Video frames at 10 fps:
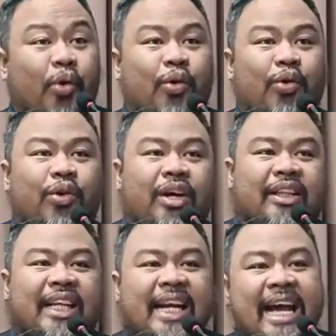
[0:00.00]
At
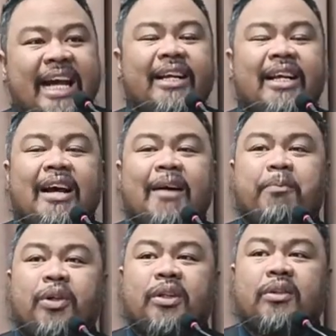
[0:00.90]
nangyari nga po ito
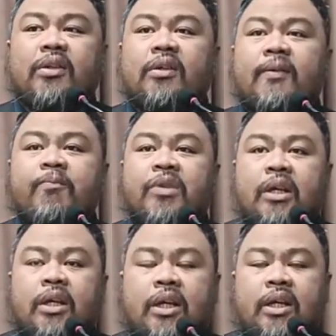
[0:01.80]
in
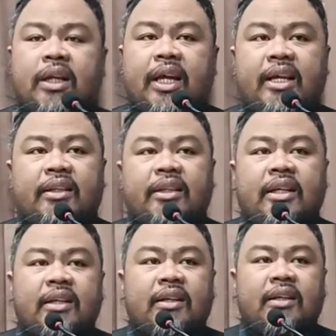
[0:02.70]
AD
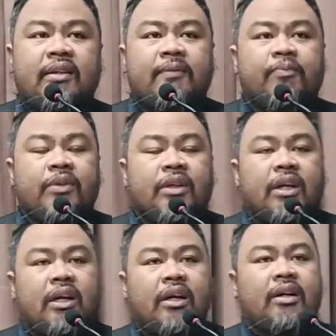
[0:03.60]
uh,
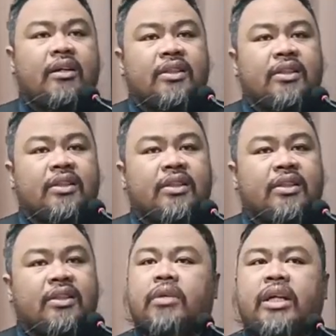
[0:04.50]
60, uh,
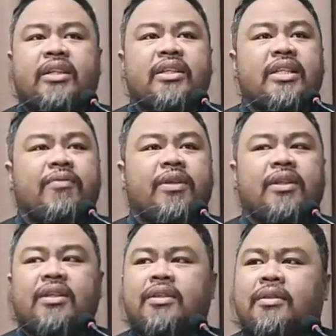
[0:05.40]
AD 70,
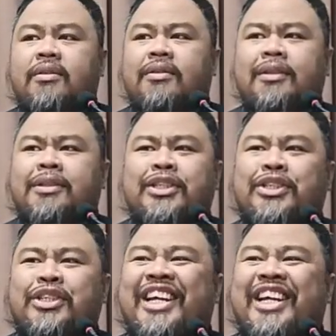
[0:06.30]
60,